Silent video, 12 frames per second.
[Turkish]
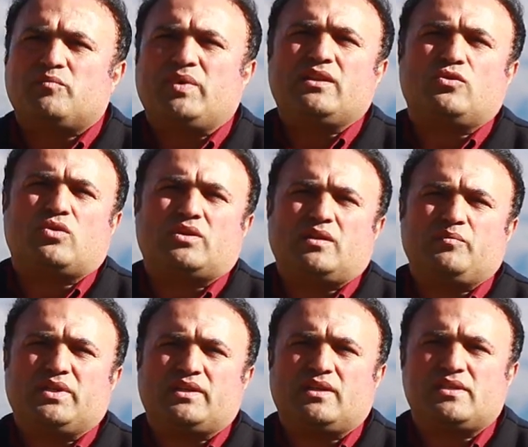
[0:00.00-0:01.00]
Ben de
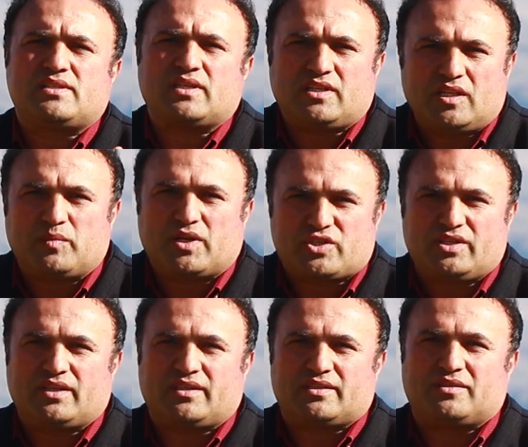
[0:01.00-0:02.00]
oradan birden İstiklal
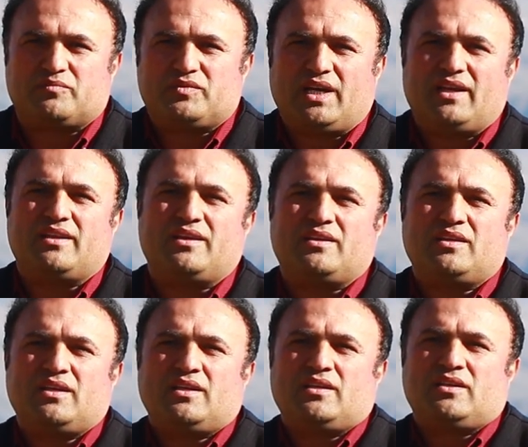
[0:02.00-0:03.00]
Marşı'na girdim. Yani
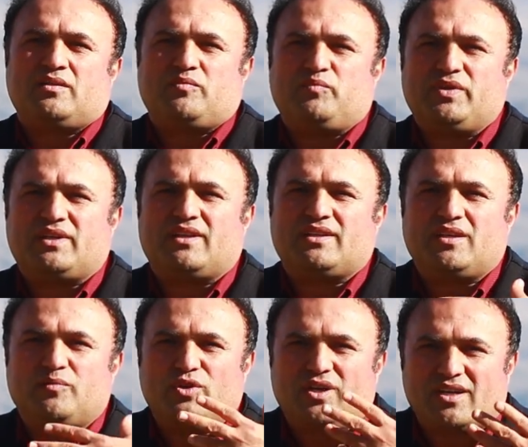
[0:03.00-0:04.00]
bir
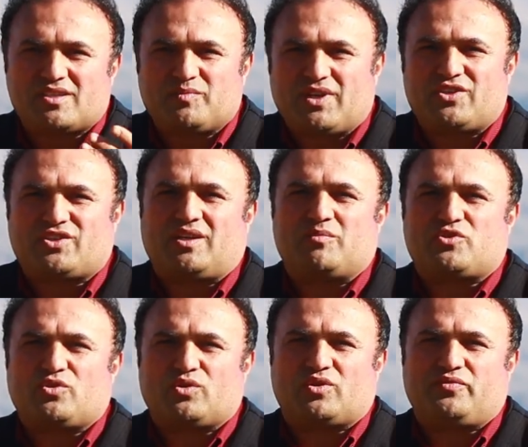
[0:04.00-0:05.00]
anda bile ağzımdan çıkarmış
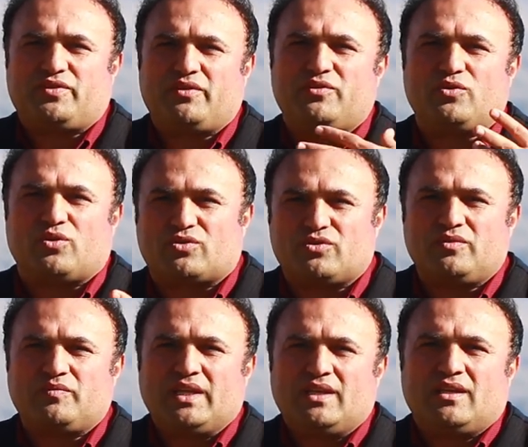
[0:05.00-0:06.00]
şey oldu. Fevri oldu.